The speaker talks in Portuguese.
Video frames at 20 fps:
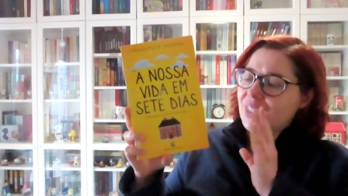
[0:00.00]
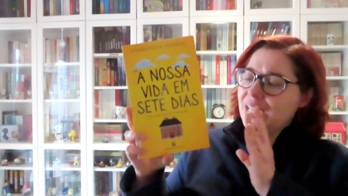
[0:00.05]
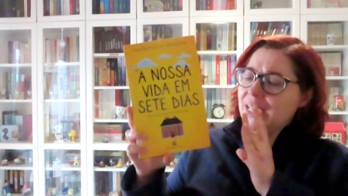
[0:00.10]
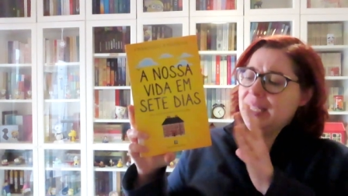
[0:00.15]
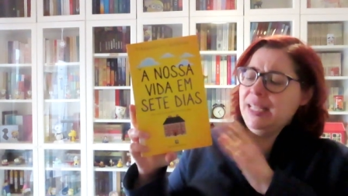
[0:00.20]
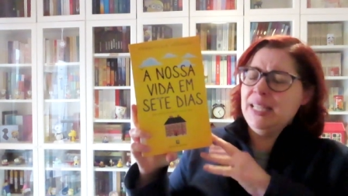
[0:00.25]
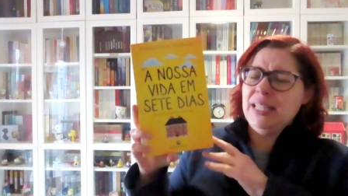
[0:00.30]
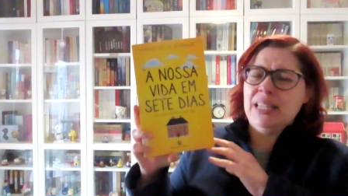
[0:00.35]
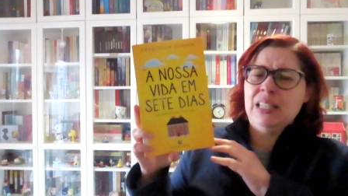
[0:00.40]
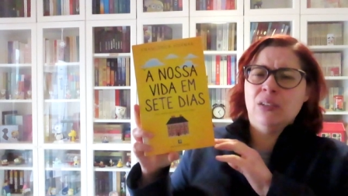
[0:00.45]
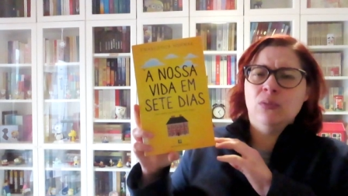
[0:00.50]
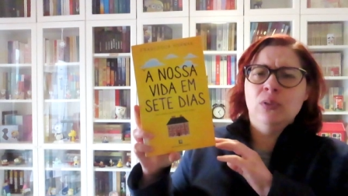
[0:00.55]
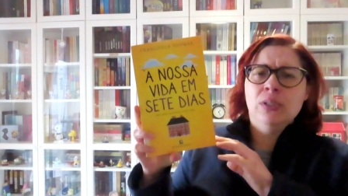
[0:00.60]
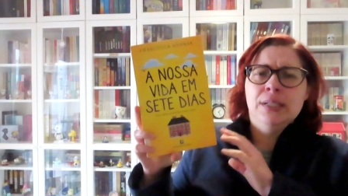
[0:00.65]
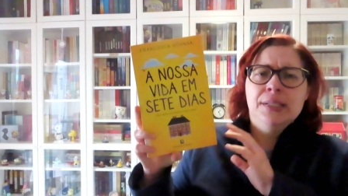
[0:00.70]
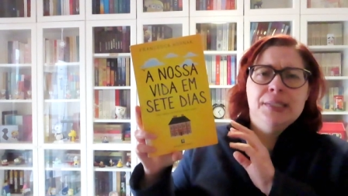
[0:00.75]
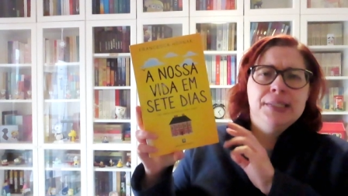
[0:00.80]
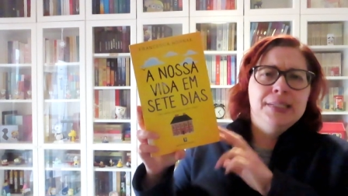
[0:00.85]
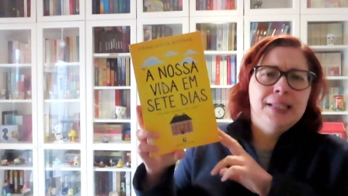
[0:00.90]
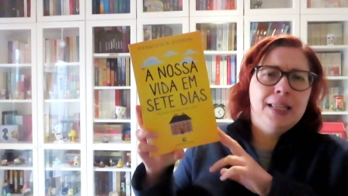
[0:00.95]
e então,
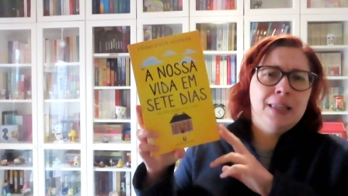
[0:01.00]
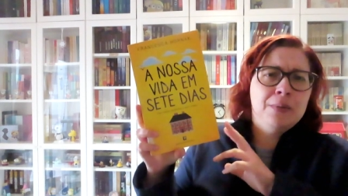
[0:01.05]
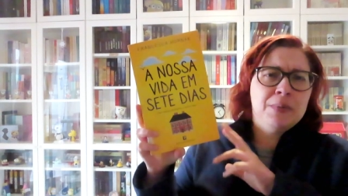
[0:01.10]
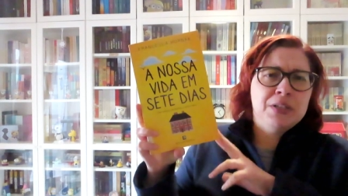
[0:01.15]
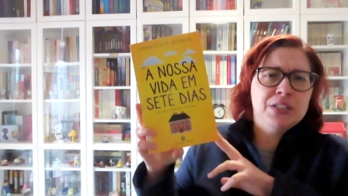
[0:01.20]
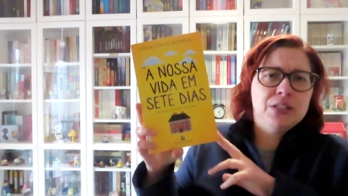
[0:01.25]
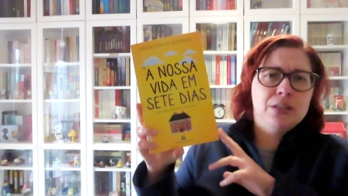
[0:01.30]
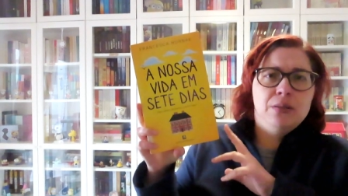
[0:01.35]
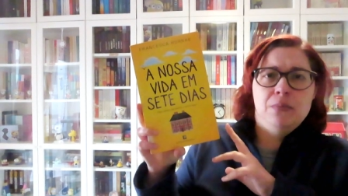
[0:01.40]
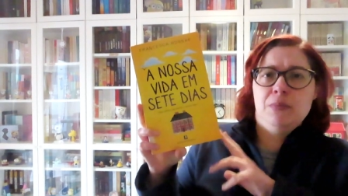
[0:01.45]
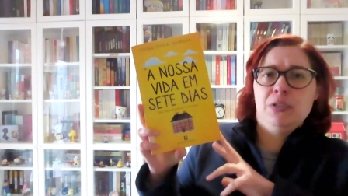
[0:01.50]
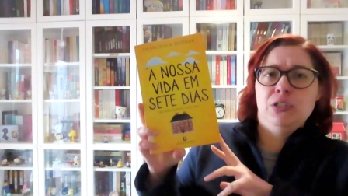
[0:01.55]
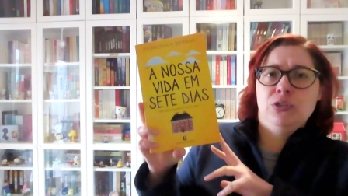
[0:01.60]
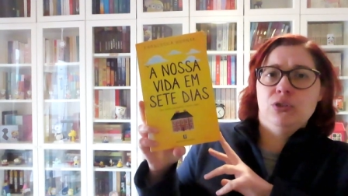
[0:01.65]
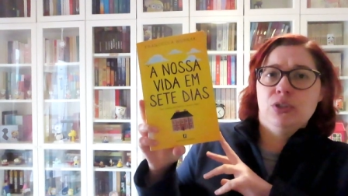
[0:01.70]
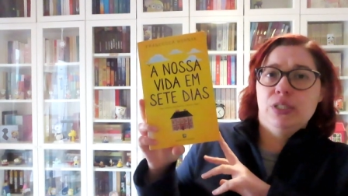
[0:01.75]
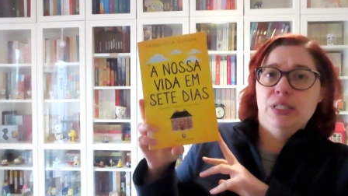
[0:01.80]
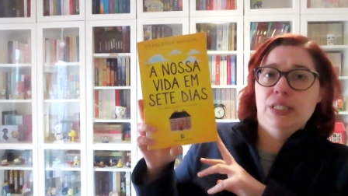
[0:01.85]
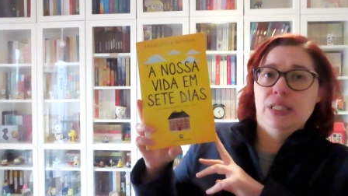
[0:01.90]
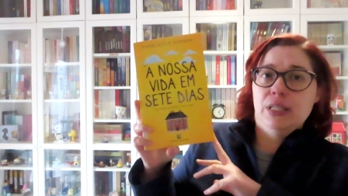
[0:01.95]
nada mais nada
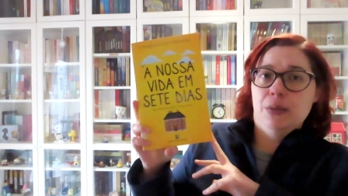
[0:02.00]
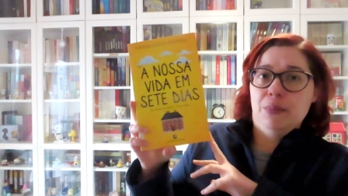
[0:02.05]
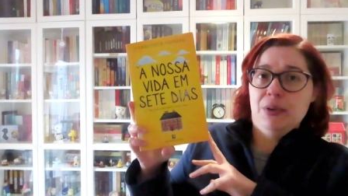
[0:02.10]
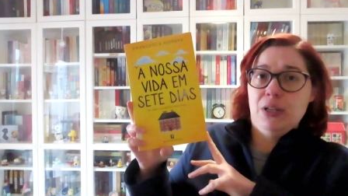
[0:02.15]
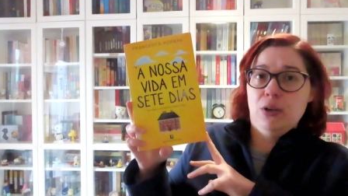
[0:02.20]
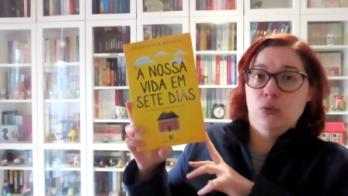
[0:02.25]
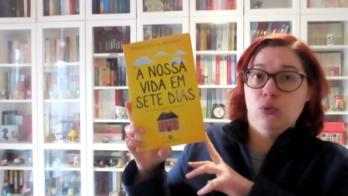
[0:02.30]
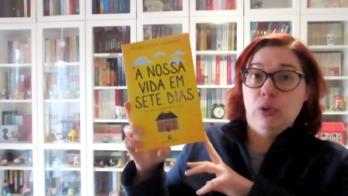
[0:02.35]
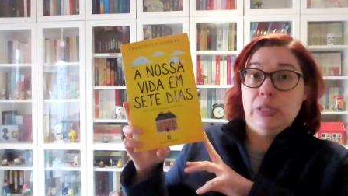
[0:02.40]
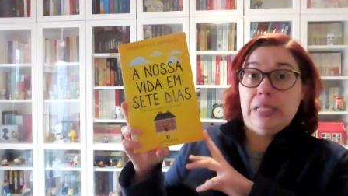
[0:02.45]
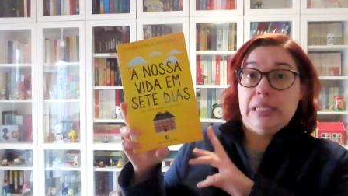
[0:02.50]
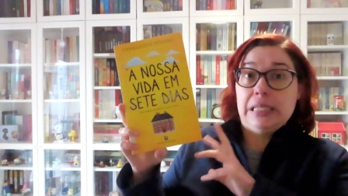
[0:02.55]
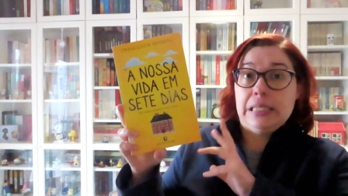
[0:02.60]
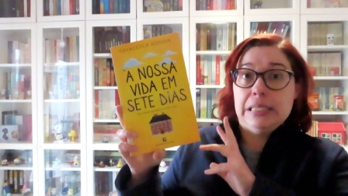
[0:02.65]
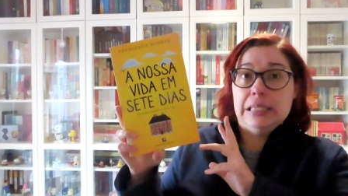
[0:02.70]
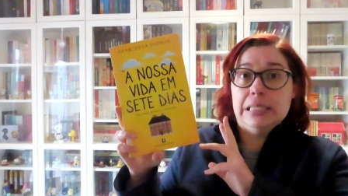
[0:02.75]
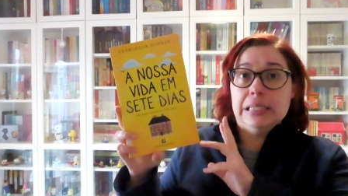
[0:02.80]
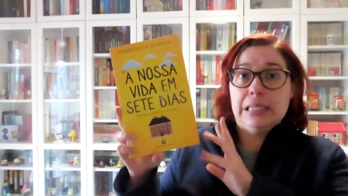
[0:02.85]
menos que também o li